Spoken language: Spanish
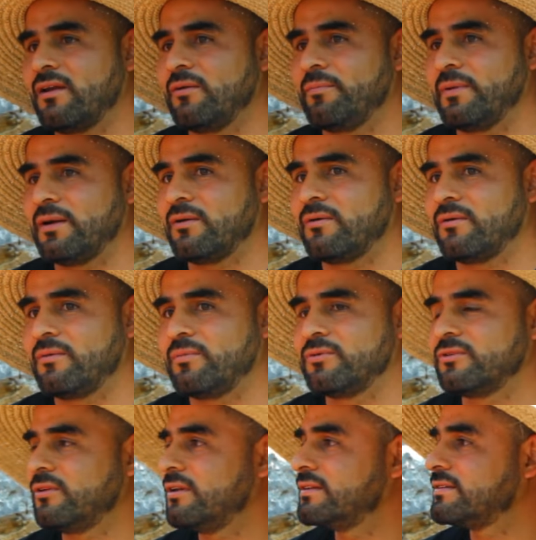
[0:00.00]
jaló, pero
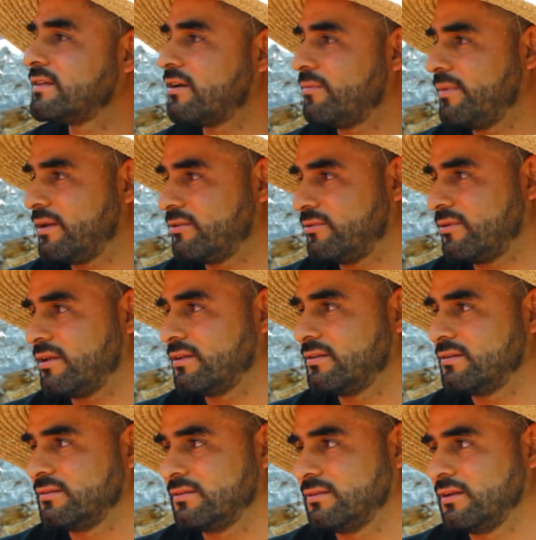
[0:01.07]
pues no le hiciste comer las horas.
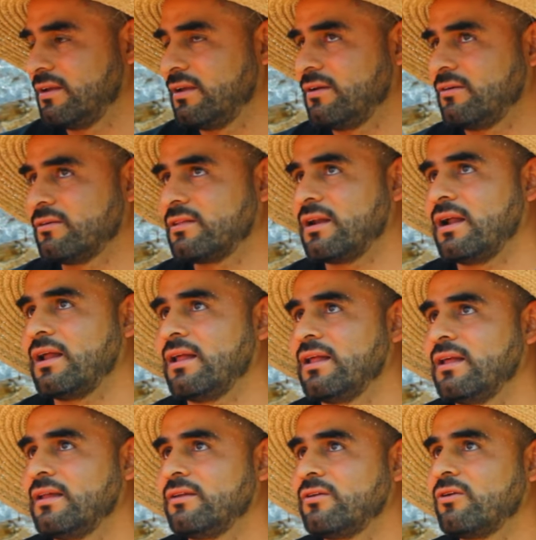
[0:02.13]
Exactamente. Otra,
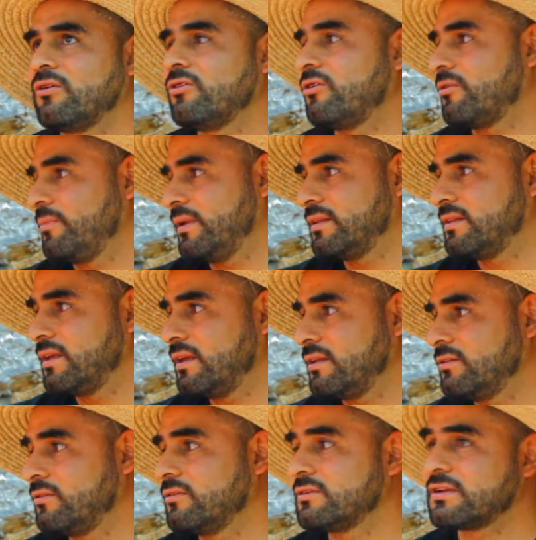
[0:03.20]
no lo
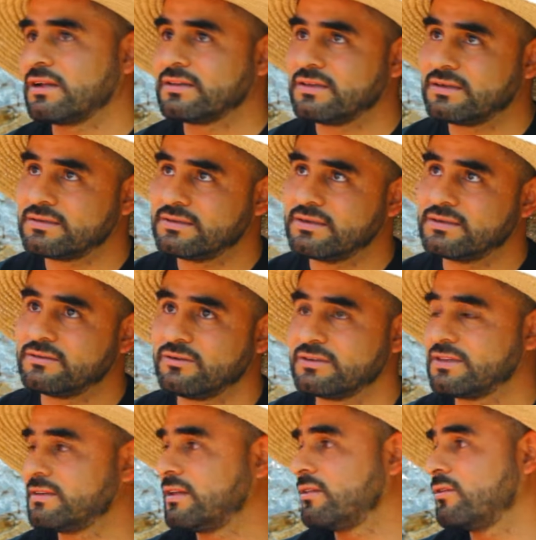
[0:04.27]
dormiste, no lo descansaste, no le estás